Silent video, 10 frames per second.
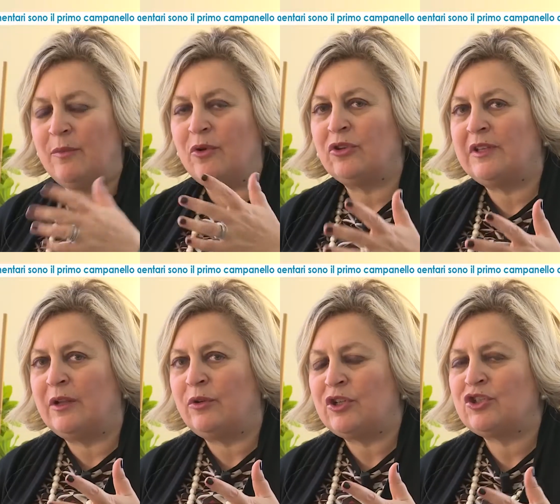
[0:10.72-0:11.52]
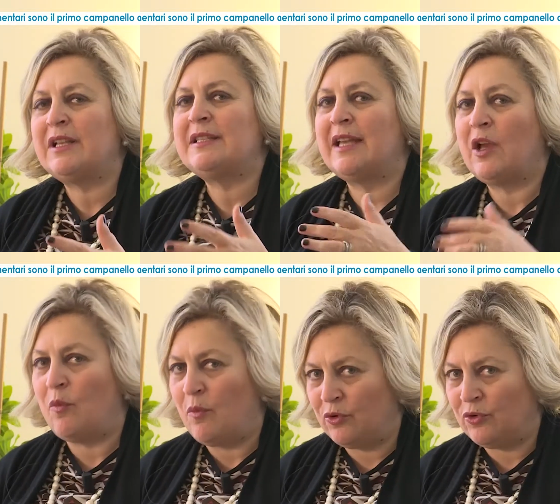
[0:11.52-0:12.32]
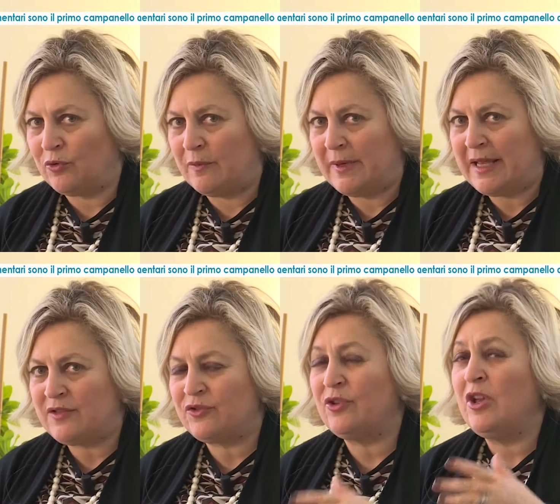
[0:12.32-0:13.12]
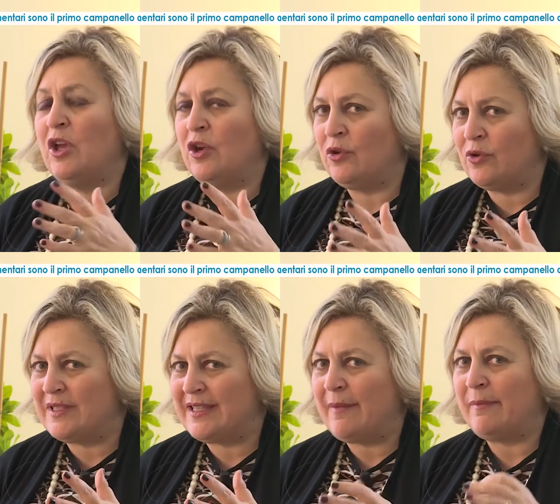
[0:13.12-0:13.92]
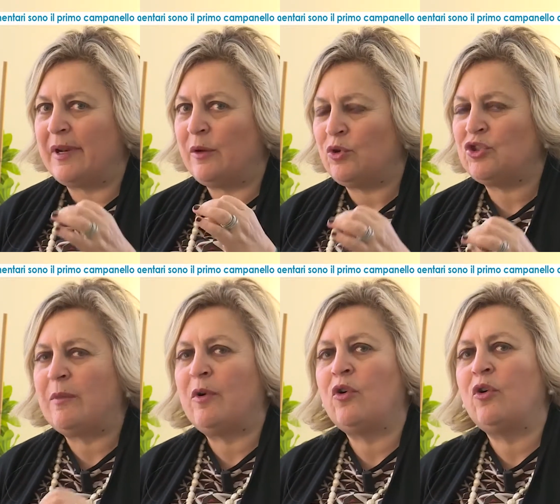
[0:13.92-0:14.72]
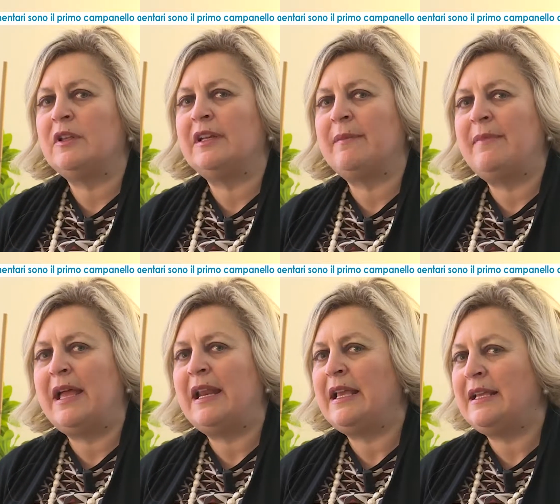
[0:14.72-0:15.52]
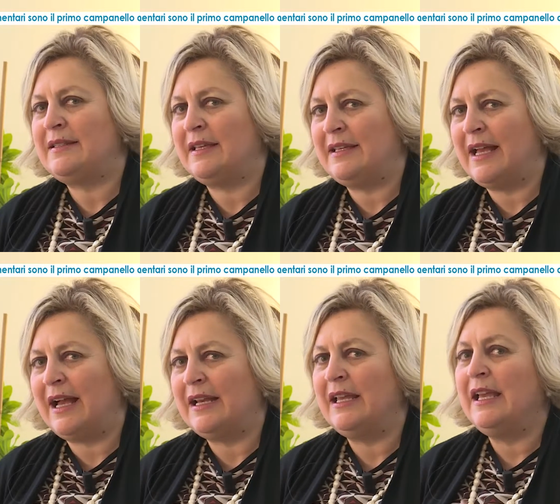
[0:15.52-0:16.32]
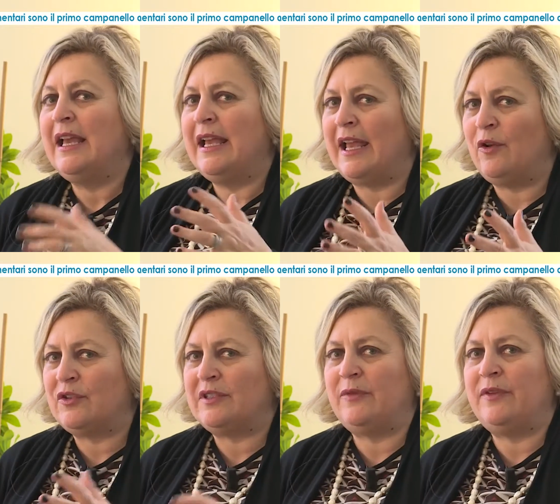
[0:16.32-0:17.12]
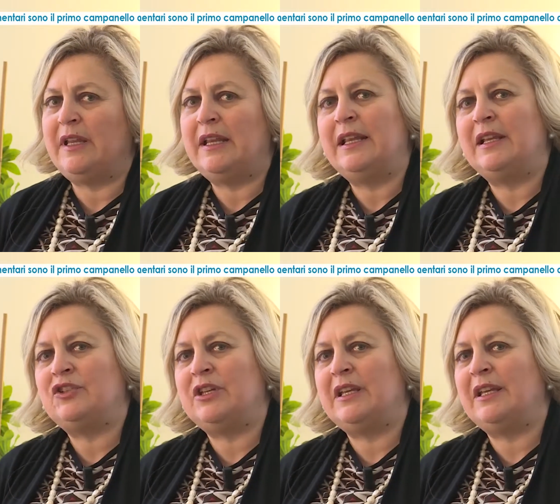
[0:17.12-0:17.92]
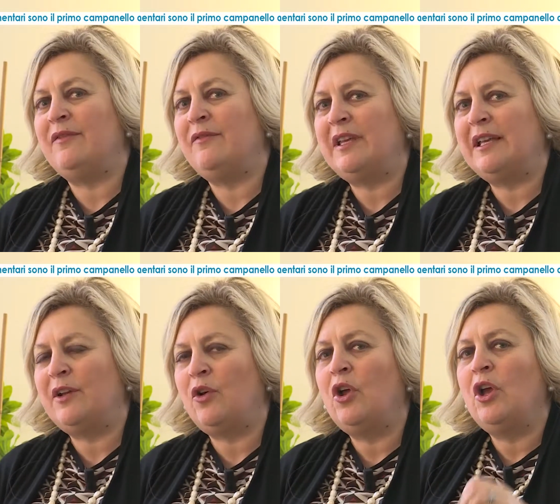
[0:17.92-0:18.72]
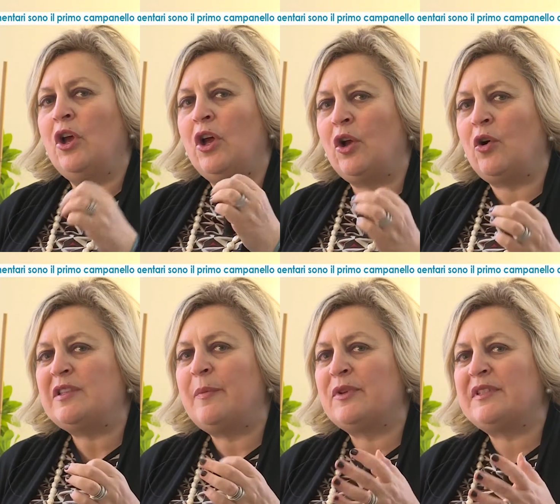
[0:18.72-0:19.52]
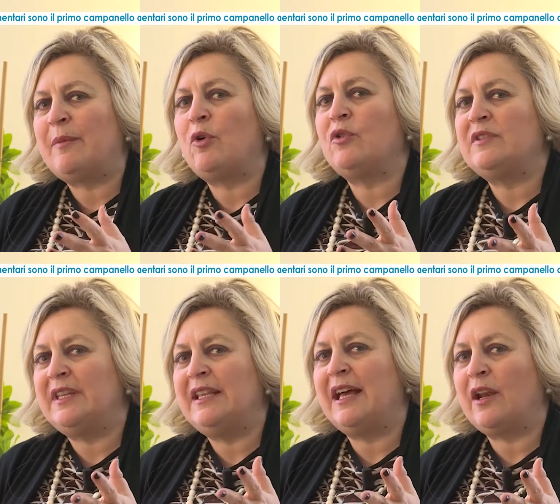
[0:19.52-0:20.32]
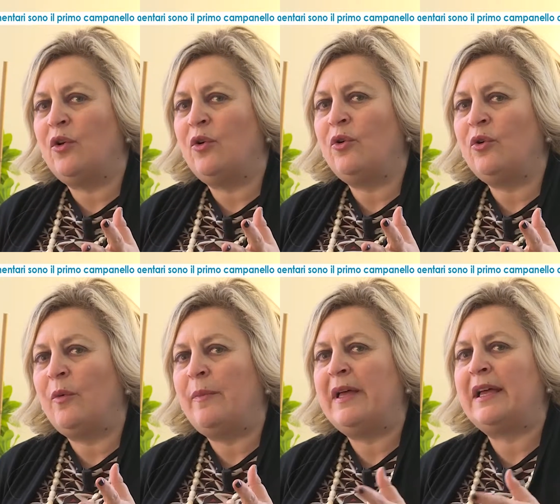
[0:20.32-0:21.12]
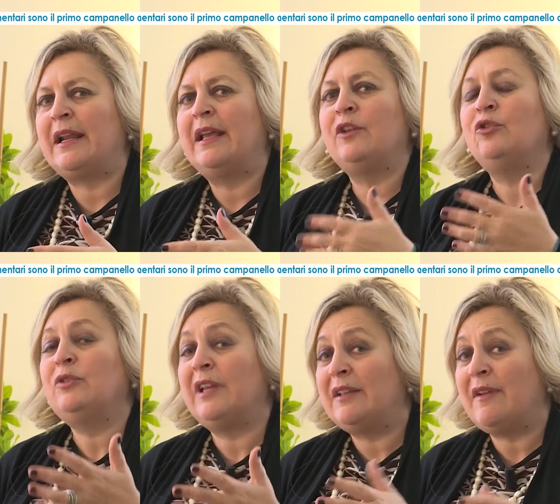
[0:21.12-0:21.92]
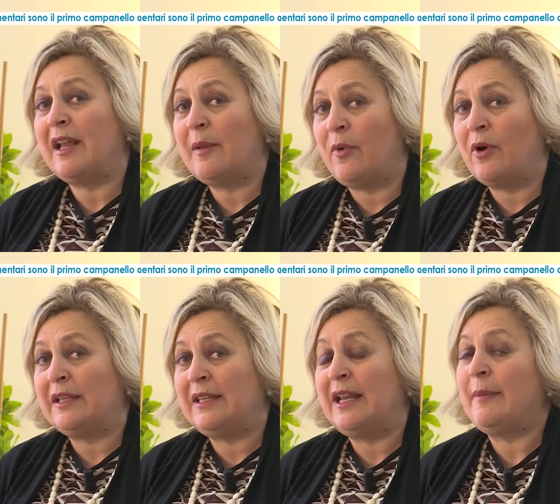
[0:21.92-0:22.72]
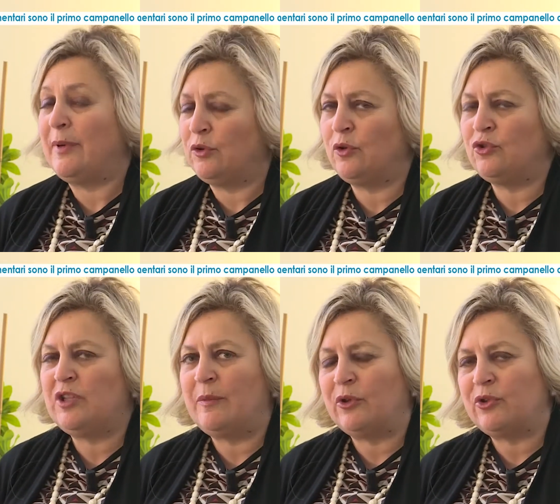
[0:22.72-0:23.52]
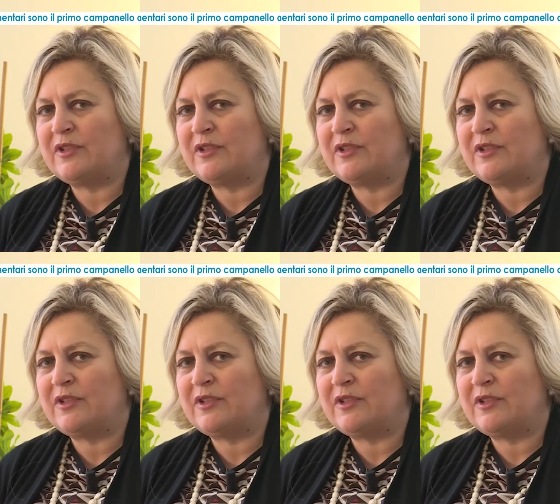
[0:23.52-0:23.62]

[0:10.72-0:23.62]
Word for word: mondo dell'adolescenza è un mondo complesso, non sempre riusciamo a cogliere bene i segnali che i nostri figli ci inviano. Eh, cosa possiamo consigliare loro per non arrivare poi a delle patologie molto